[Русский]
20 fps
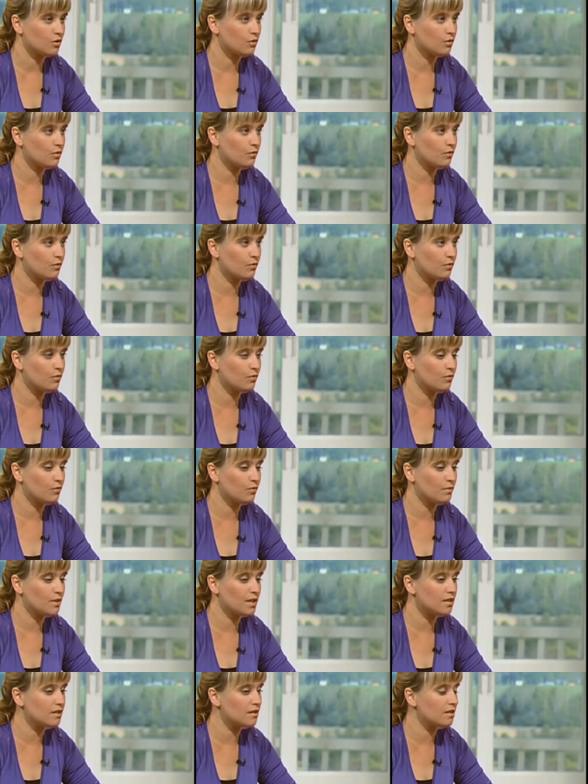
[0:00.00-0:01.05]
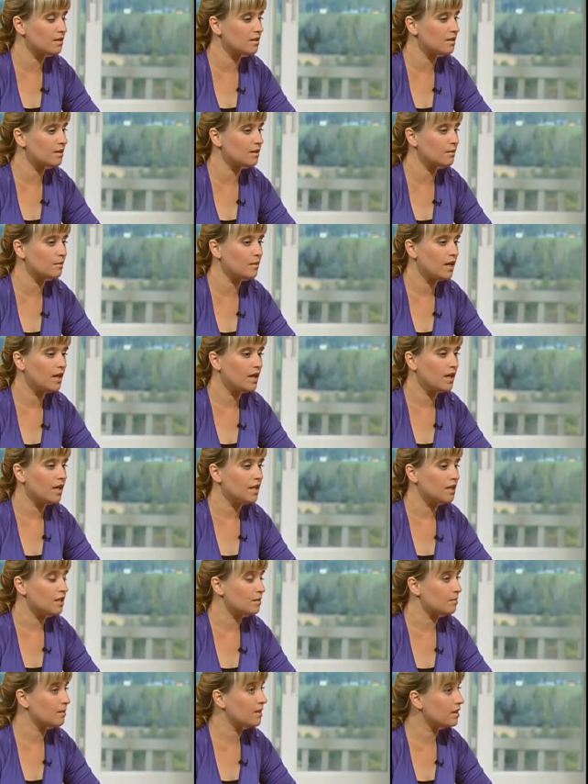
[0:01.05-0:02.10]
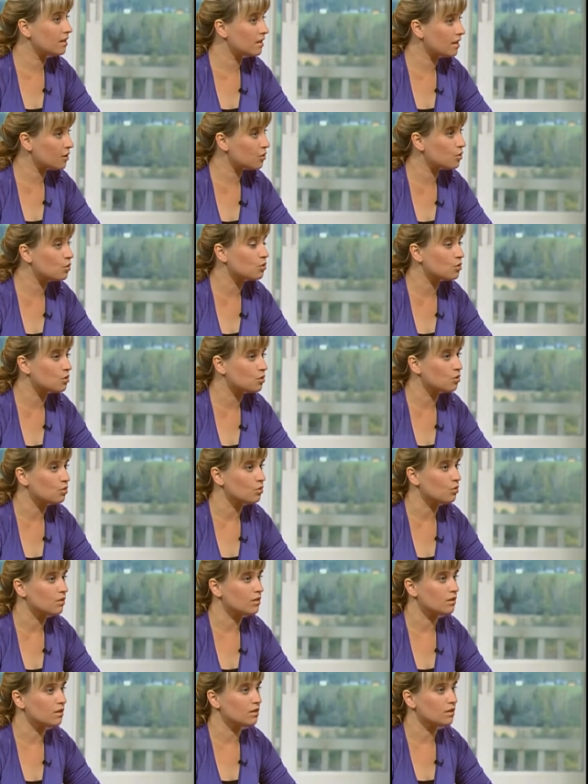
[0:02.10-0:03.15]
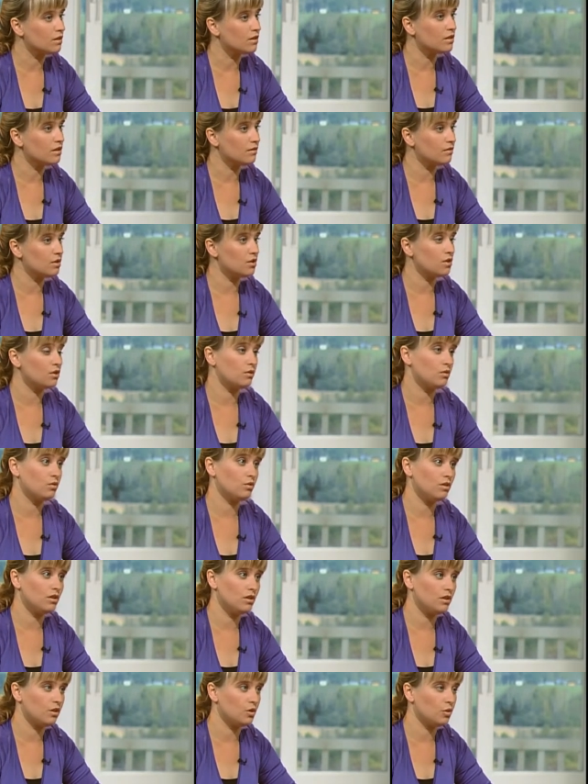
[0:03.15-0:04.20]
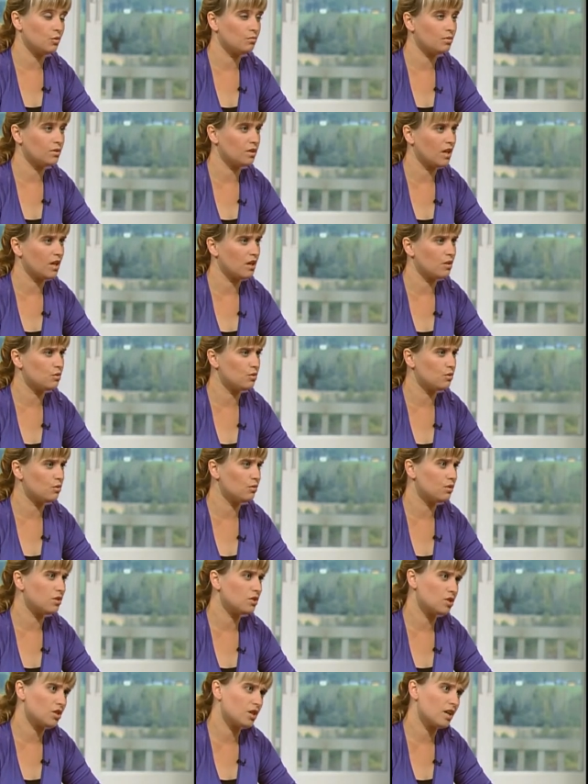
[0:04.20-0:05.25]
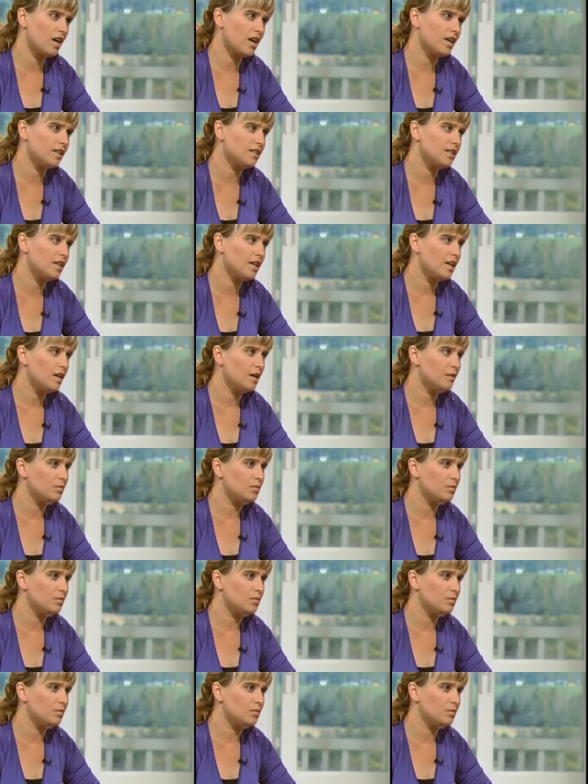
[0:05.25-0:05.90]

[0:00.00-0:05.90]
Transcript: Но вместе с тем, несмотря на то, что э, девочки другие ее пытались унижать,